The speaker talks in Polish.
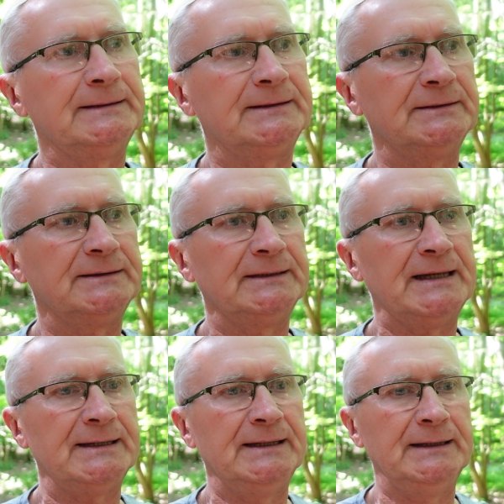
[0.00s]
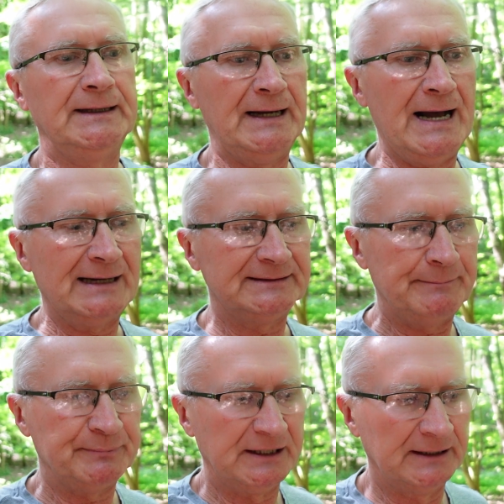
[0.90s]
to ten taki
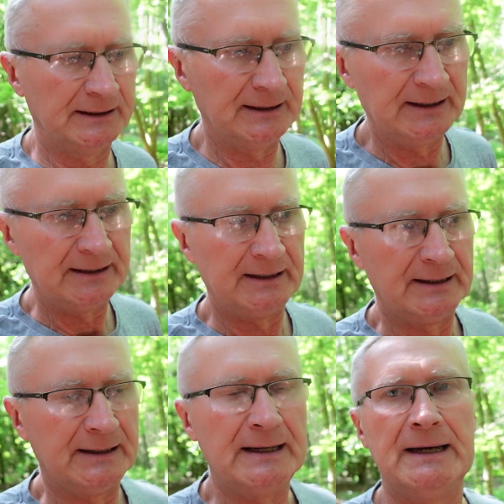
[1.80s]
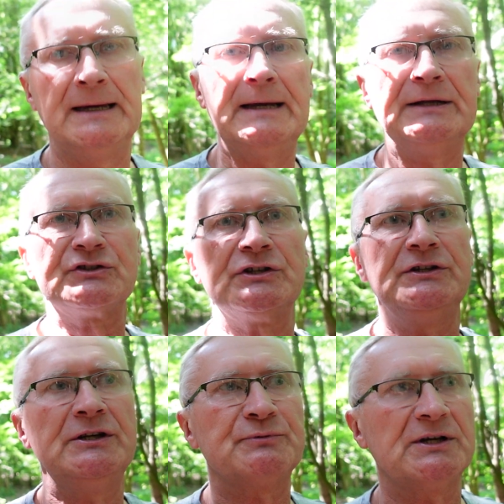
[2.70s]
adept trzy
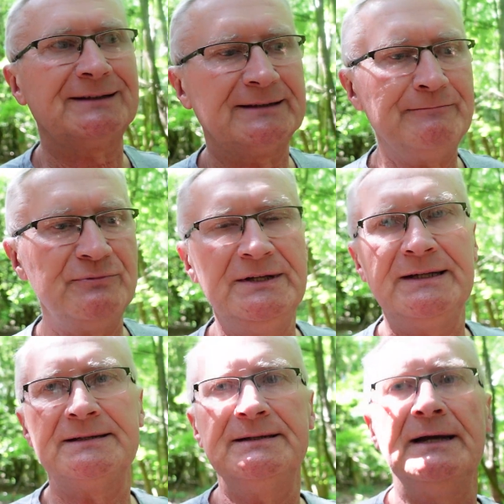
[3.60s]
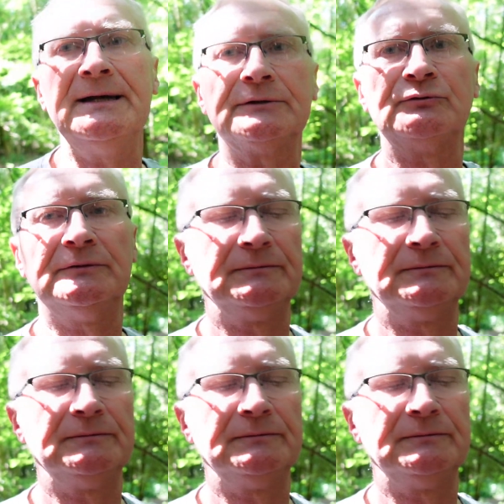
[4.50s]
dni przed tym nic nie jadł.